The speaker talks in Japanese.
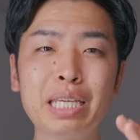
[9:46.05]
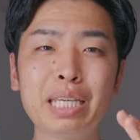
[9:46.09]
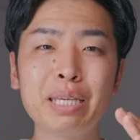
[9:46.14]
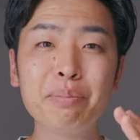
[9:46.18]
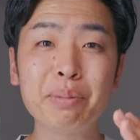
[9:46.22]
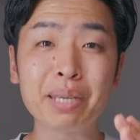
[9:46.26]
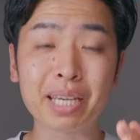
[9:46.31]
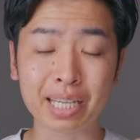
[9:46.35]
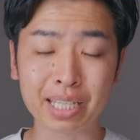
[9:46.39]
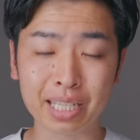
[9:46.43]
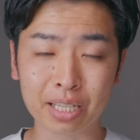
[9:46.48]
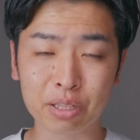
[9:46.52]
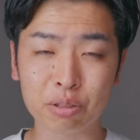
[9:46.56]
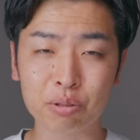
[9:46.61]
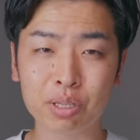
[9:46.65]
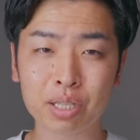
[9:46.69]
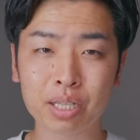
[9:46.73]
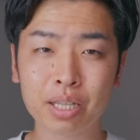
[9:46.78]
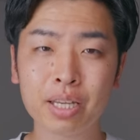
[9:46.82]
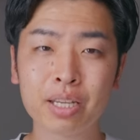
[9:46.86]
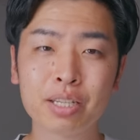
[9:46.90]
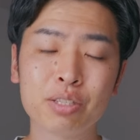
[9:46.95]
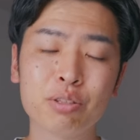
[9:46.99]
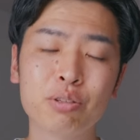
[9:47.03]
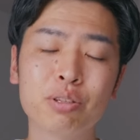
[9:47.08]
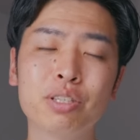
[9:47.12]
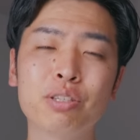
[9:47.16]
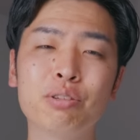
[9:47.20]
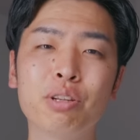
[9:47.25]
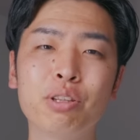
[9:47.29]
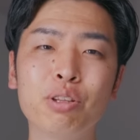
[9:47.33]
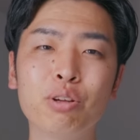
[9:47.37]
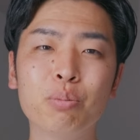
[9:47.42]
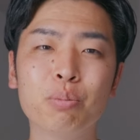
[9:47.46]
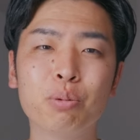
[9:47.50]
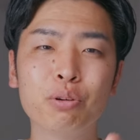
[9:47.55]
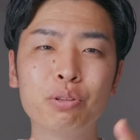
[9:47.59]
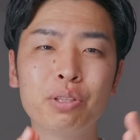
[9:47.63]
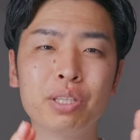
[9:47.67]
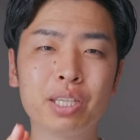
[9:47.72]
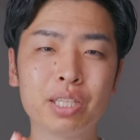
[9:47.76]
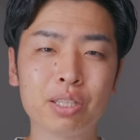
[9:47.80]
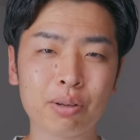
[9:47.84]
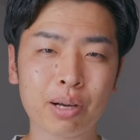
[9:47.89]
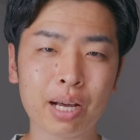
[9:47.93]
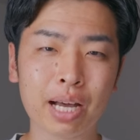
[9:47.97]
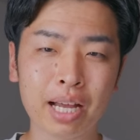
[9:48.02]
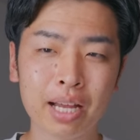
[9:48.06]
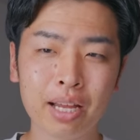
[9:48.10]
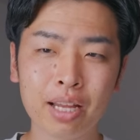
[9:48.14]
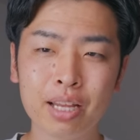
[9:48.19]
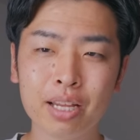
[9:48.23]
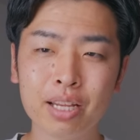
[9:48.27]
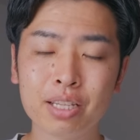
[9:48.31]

意味がないとかね、それぞれのボディとか、